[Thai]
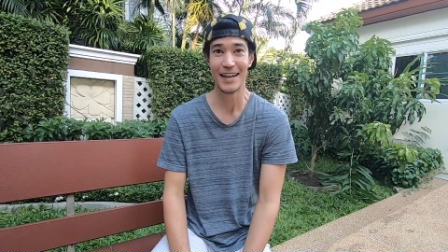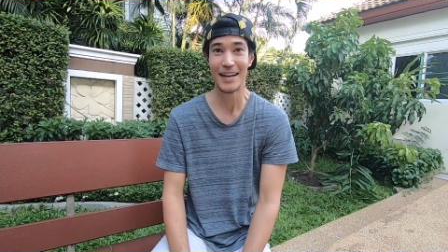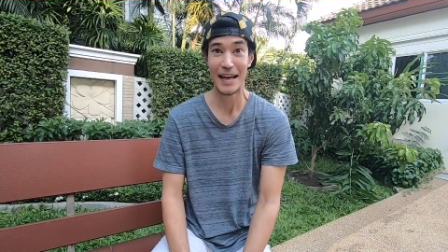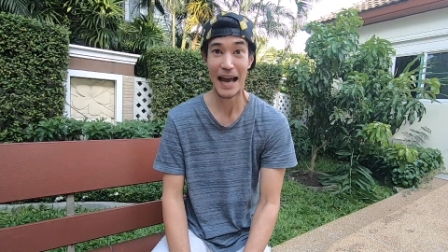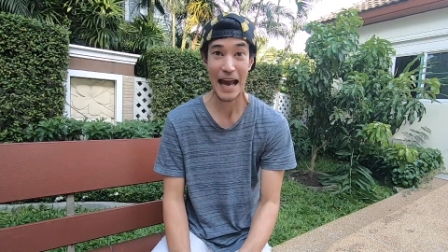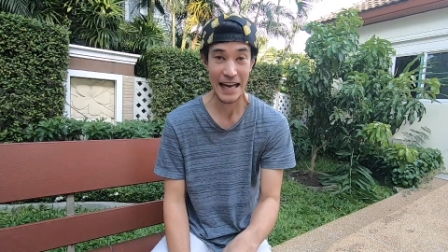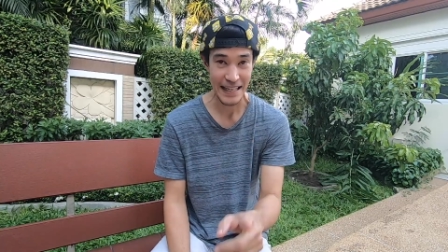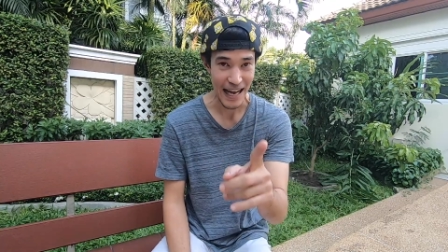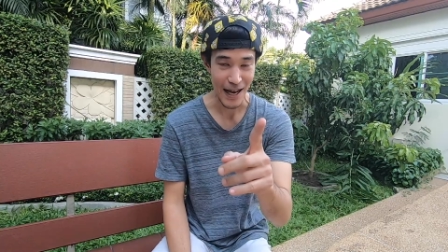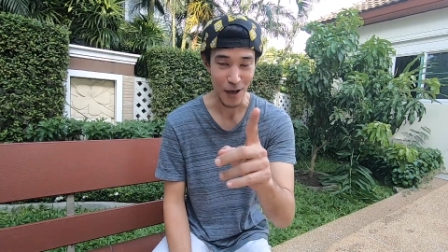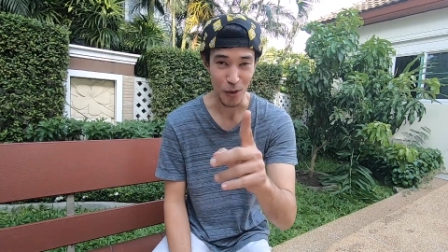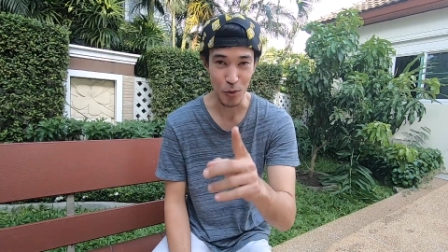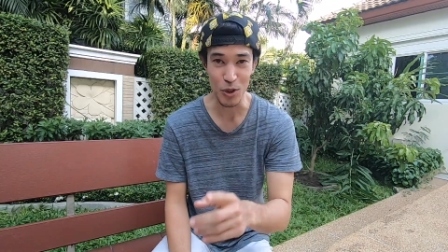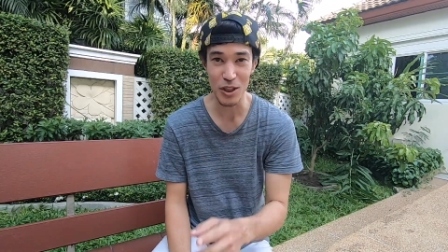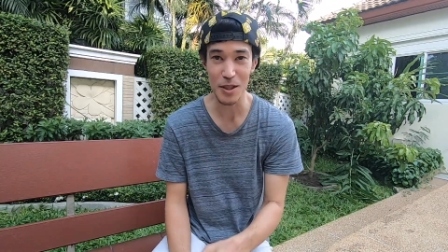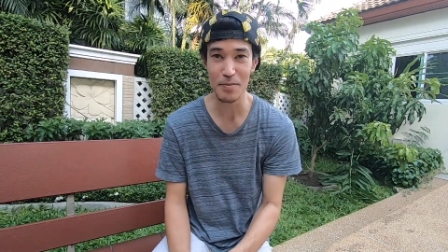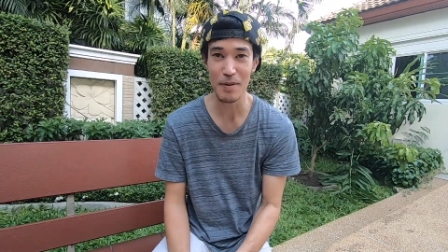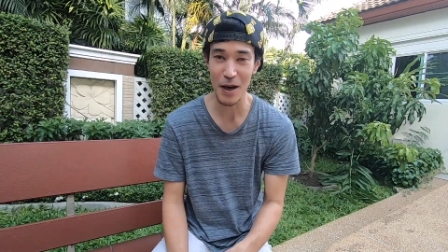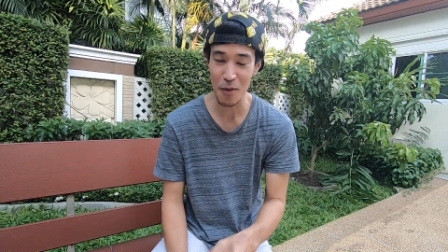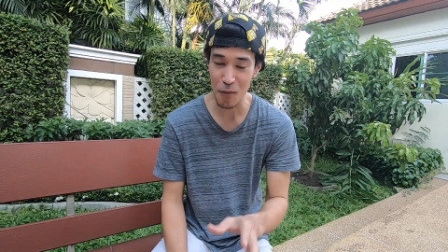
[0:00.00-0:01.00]
ออยากรู้
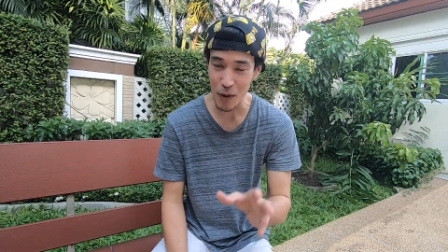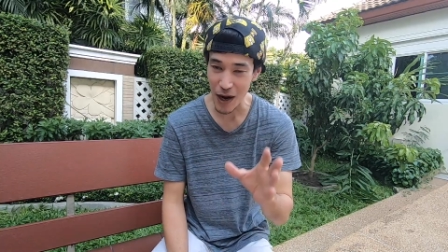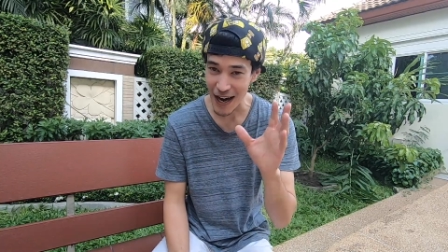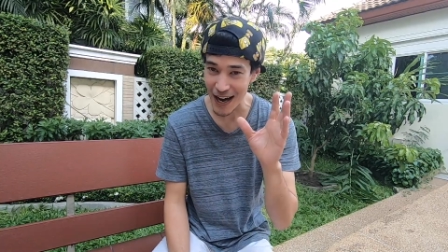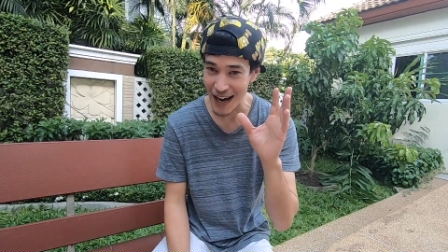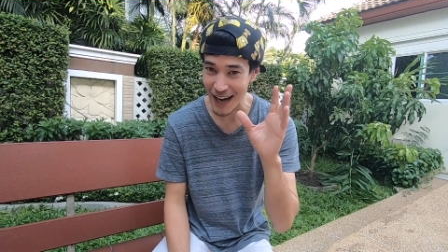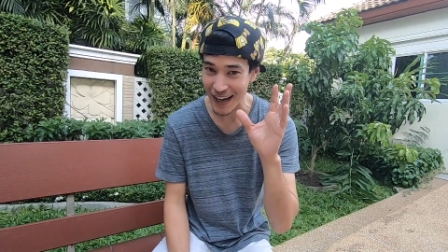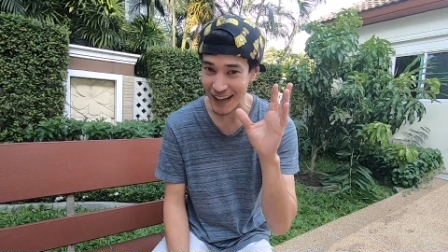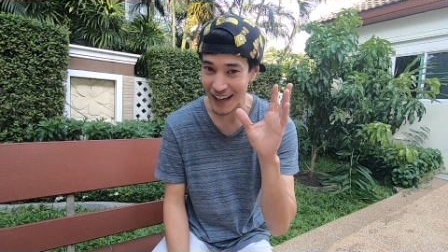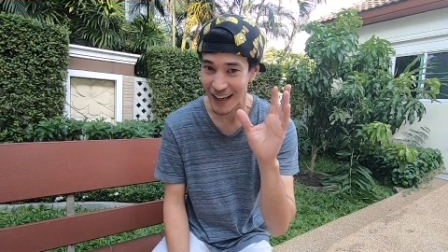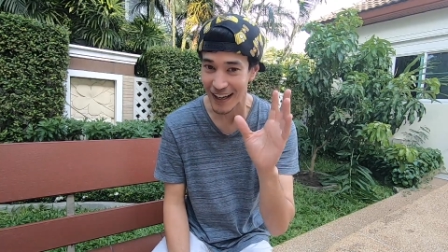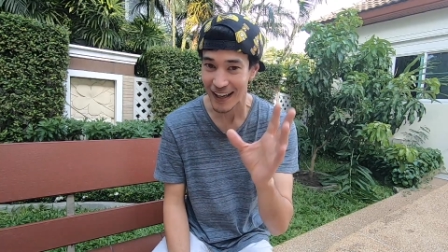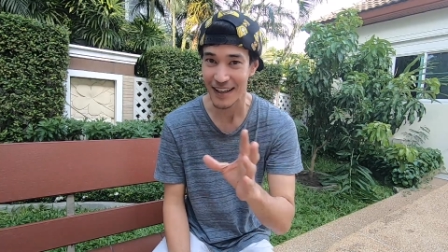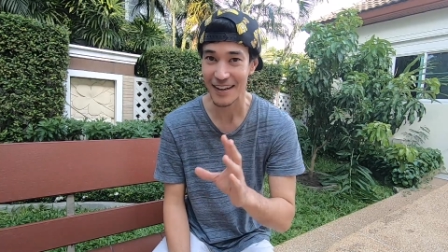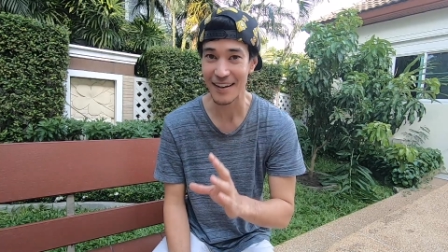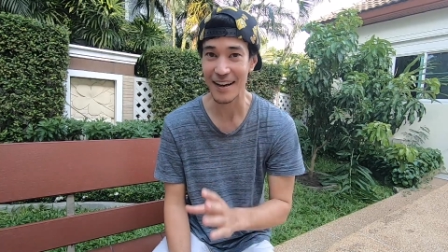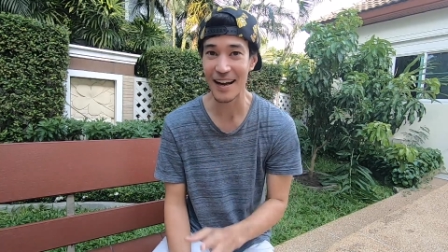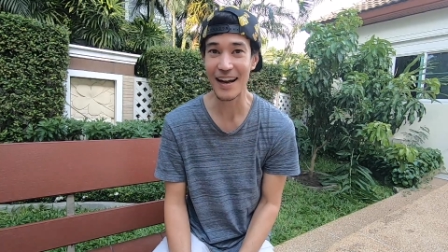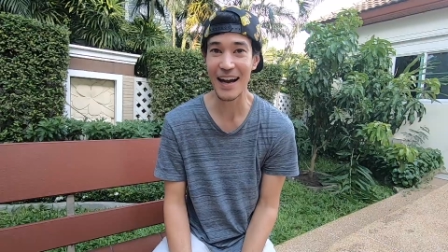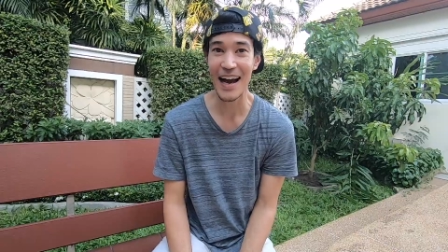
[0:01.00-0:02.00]
ใช่ไหมว่า
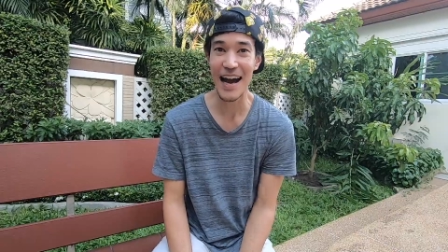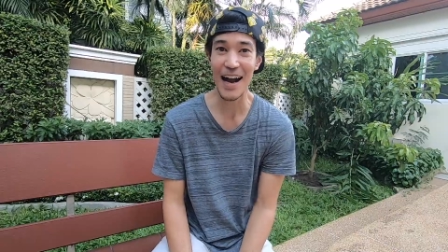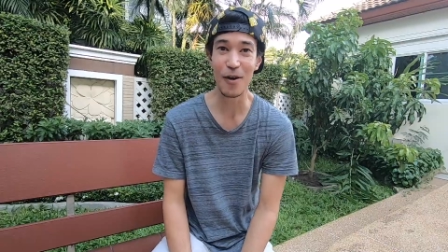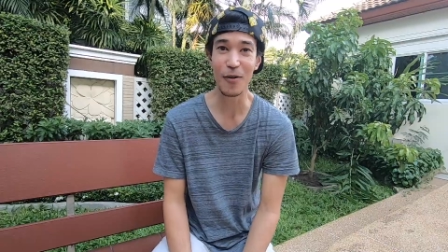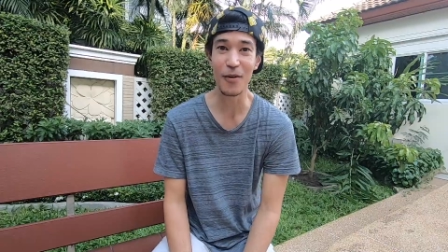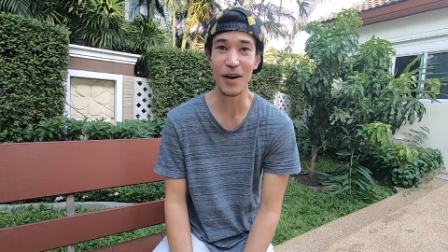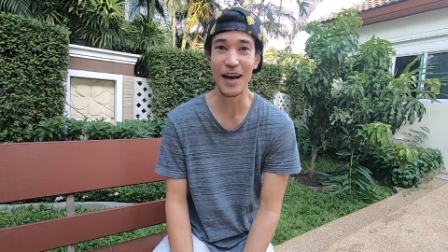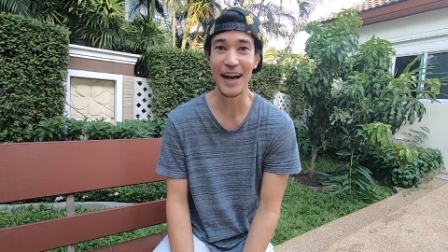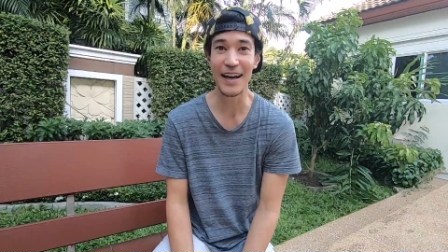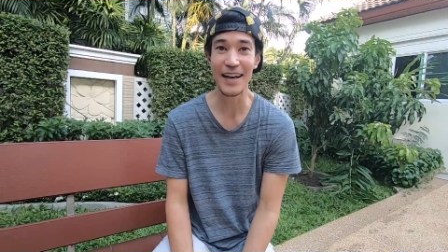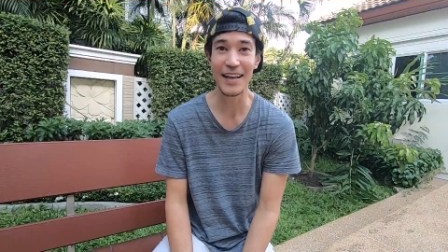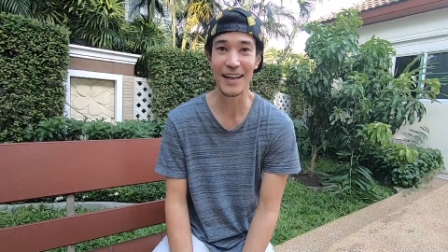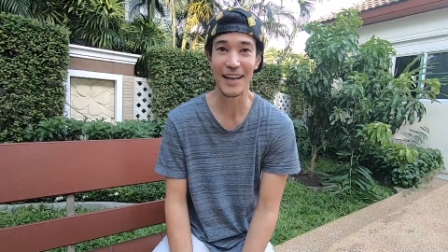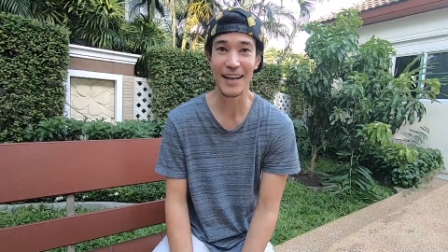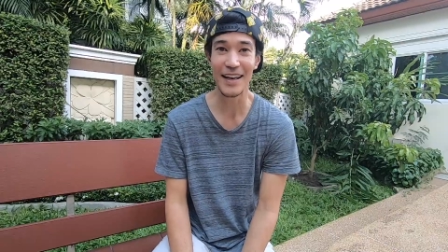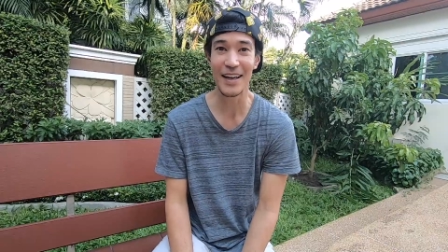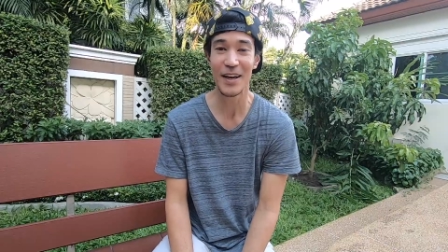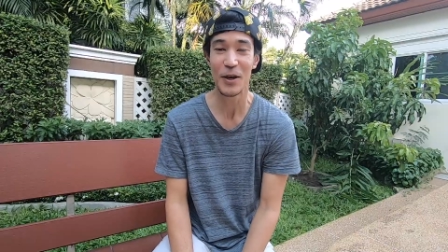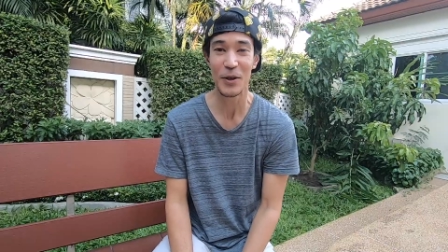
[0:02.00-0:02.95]
ราคาของคันนี้